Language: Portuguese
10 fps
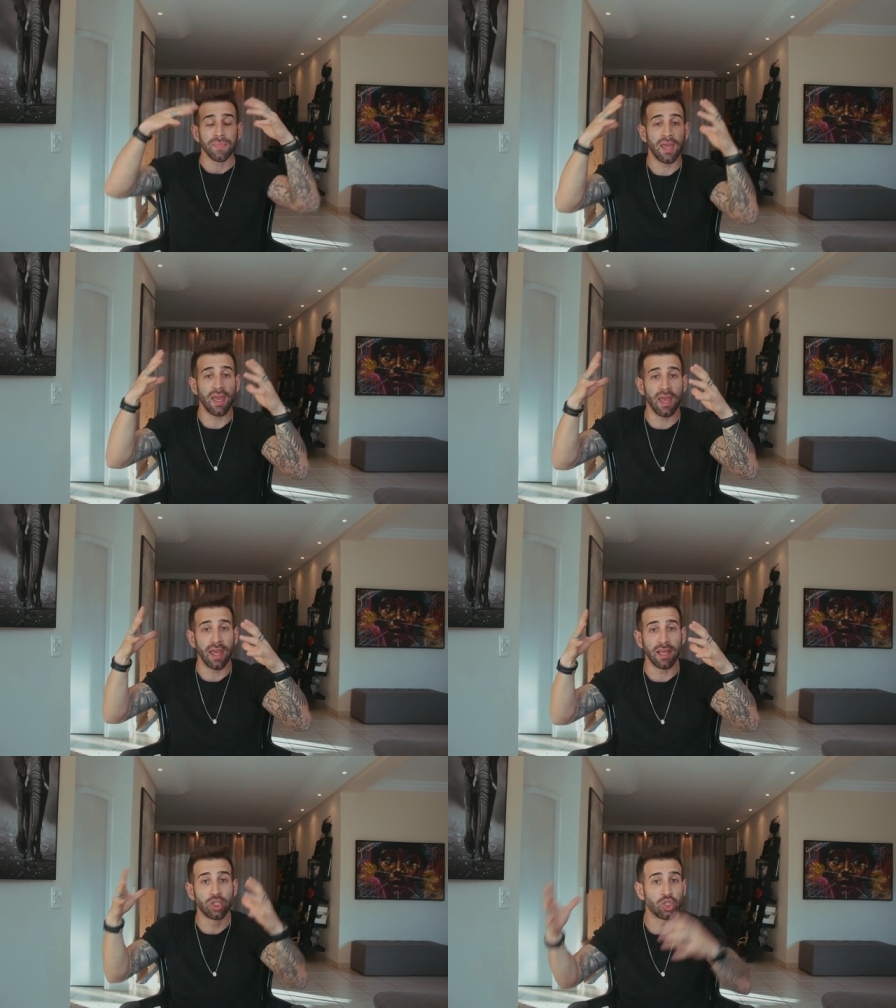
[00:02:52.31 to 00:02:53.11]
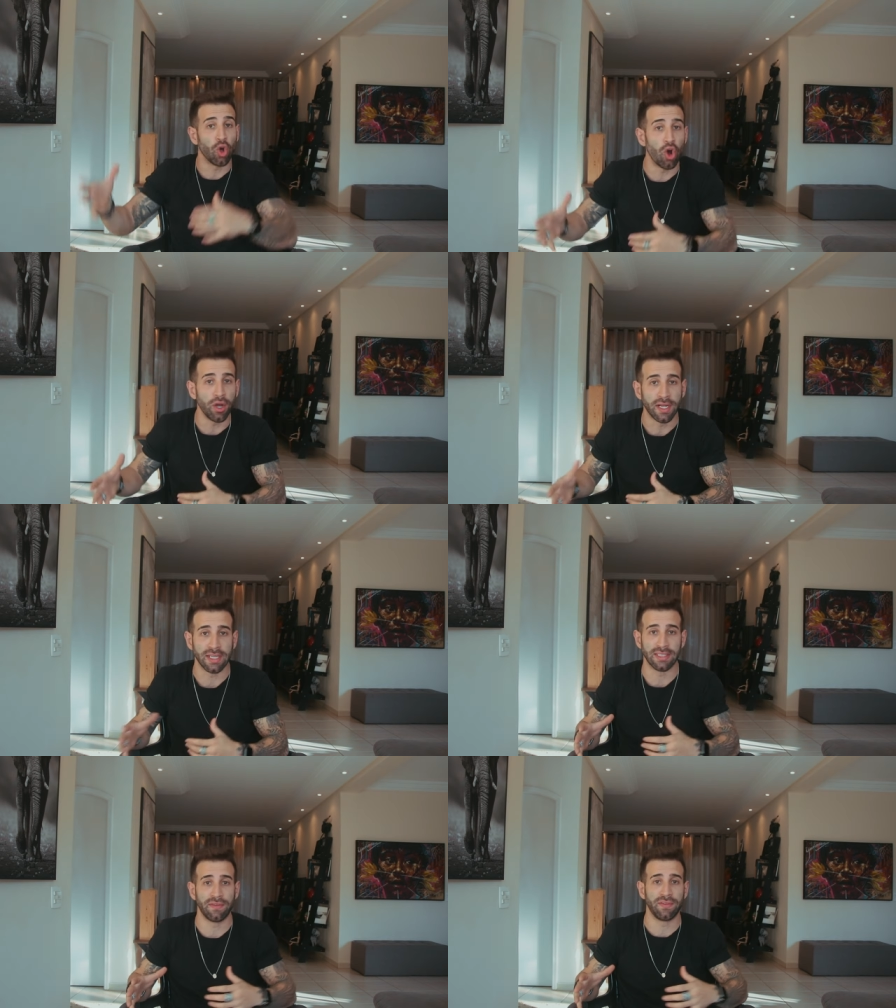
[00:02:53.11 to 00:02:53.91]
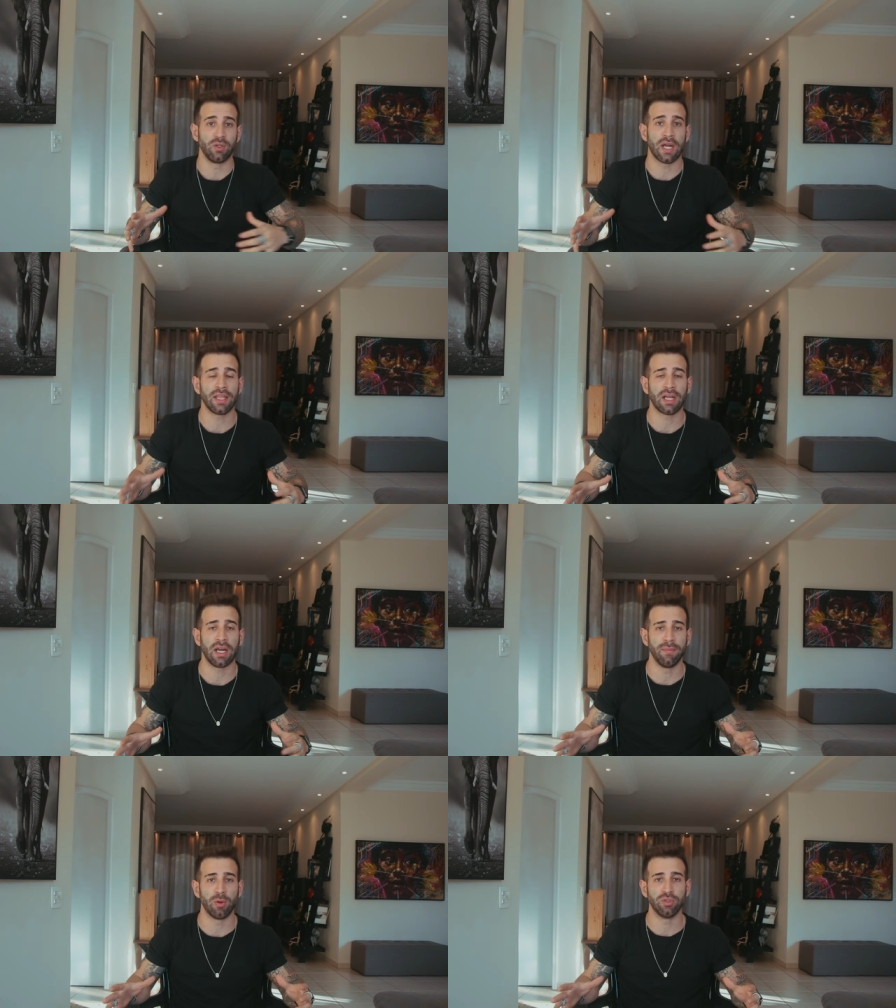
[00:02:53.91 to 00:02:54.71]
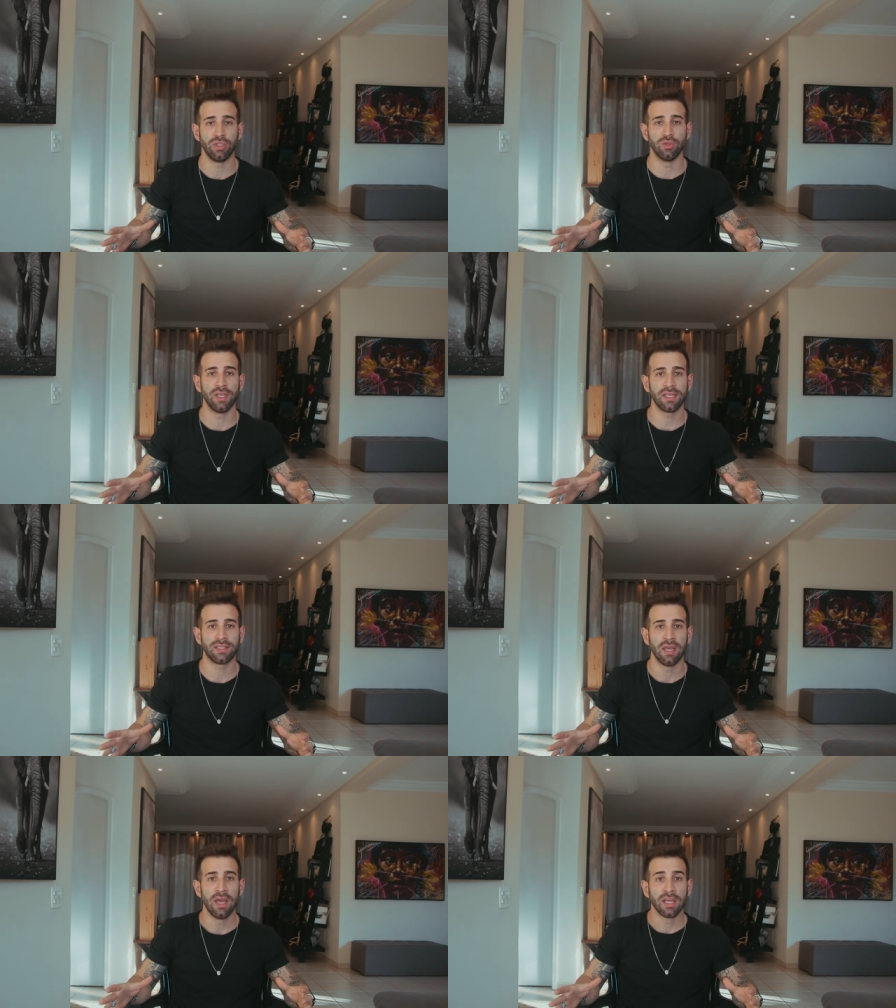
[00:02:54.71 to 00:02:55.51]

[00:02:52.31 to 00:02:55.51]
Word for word: é, históricas na vida de cada animalzinho desse,